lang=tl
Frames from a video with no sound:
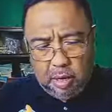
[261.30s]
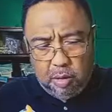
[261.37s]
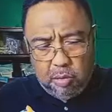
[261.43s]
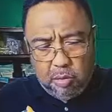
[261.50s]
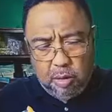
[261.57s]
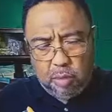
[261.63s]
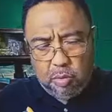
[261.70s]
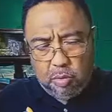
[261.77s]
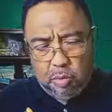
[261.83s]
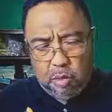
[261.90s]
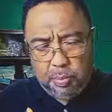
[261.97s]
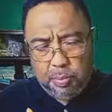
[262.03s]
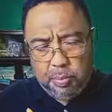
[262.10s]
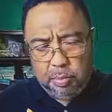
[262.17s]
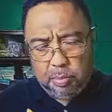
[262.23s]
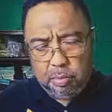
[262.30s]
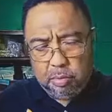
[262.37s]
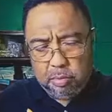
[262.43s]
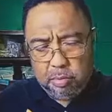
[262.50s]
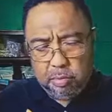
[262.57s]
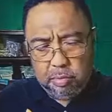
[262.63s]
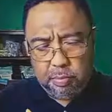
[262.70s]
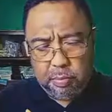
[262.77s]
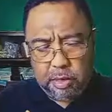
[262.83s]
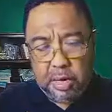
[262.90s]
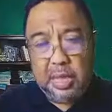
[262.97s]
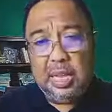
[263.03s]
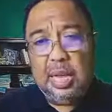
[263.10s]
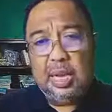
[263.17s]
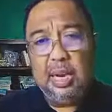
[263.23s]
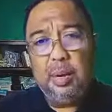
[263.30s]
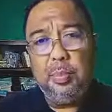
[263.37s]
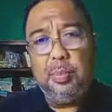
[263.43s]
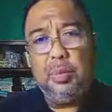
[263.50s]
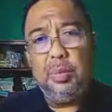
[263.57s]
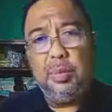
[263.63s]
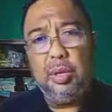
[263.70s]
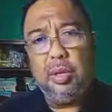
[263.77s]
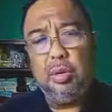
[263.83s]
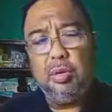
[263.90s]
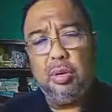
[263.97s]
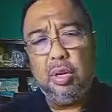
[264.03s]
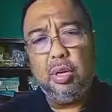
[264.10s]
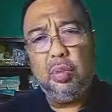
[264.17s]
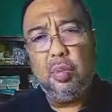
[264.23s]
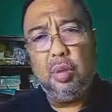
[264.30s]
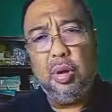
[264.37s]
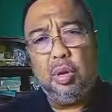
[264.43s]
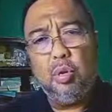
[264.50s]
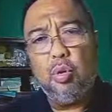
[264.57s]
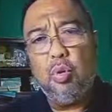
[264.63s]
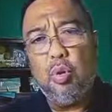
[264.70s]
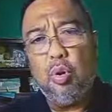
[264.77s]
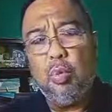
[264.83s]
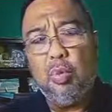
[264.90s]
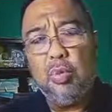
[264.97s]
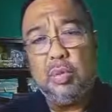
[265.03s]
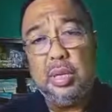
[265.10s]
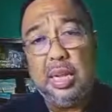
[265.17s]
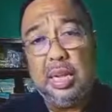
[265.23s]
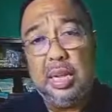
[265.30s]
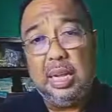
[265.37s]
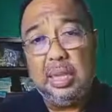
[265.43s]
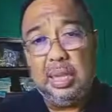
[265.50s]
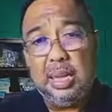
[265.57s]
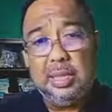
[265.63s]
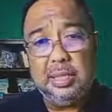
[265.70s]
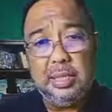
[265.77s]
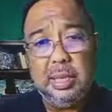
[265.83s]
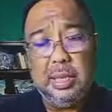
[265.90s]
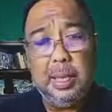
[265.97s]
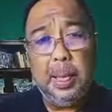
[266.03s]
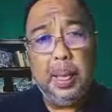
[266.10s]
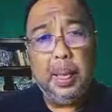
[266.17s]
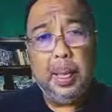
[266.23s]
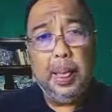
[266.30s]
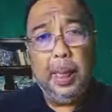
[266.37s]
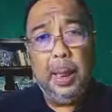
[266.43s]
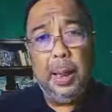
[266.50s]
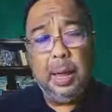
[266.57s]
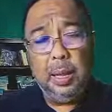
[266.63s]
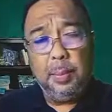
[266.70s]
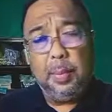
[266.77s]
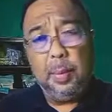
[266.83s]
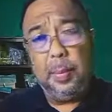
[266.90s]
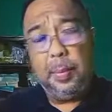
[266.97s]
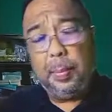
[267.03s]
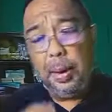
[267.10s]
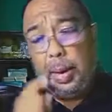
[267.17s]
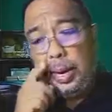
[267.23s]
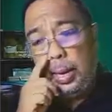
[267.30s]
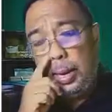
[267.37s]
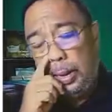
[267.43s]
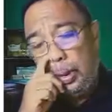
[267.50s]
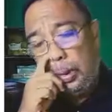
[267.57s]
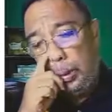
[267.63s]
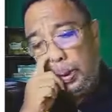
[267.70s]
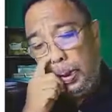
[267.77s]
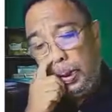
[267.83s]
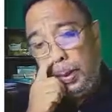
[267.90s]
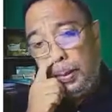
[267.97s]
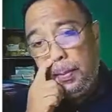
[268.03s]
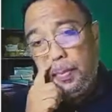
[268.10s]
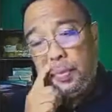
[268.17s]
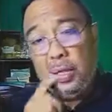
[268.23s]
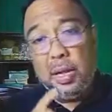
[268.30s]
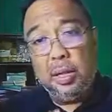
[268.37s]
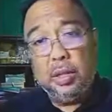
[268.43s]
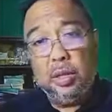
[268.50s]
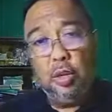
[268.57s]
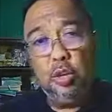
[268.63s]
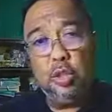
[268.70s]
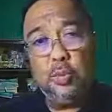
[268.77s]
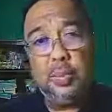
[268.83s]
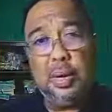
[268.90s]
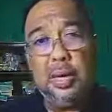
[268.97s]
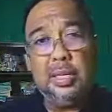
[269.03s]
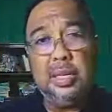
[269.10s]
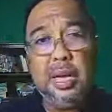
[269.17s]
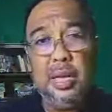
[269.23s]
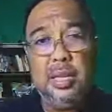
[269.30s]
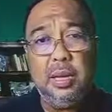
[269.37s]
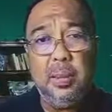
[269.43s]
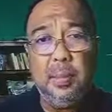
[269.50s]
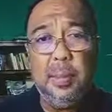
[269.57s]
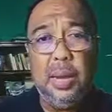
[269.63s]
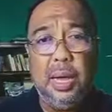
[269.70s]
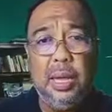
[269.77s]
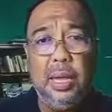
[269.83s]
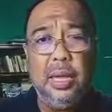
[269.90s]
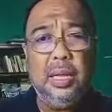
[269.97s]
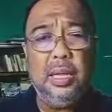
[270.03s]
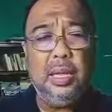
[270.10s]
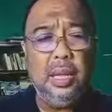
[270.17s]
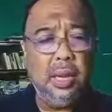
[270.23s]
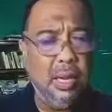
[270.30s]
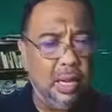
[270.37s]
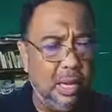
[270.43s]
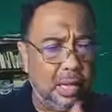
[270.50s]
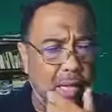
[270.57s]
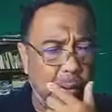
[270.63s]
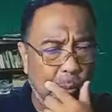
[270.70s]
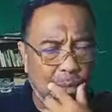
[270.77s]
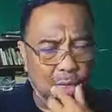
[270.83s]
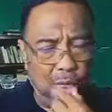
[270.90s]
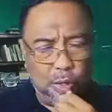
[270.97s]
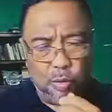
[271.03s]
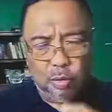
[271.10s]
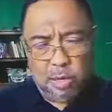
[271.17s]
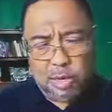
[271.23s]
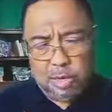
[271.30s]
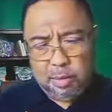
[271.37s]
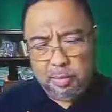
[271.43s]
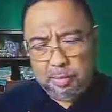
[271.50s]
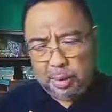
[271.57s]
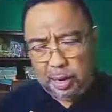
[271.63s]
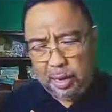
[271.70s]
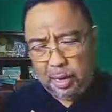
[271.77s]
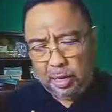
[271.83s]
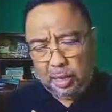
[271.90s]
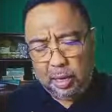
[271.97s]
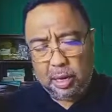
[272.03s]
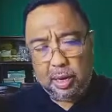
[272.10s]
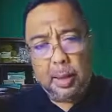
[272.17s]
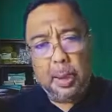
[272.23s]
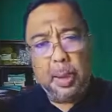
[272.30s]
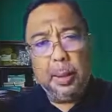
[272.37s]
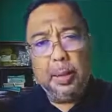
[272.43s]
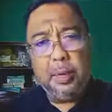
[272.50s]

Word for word: ang unang-una pong inaral po rito, ito po itungkol po sa kaligtasan at papapala ng Diyos para sa kanyang bayang hinirang. Kaya dapat itong kanyang bayan ay